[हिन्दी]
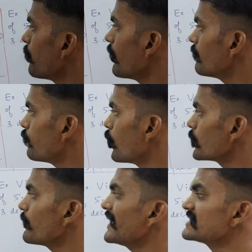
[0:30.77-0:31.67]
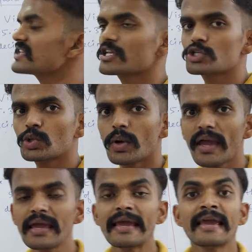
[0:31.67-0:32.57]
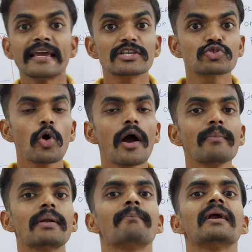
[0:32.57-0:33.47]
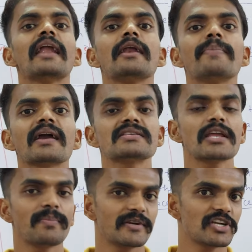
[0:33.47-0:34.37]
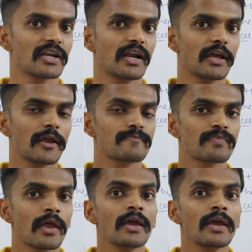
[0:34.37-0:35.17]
फोर पॉइंट सिक्स टू है इसको हम नंबर लाइन पे कैसे रिप्रेजेंट करेंगे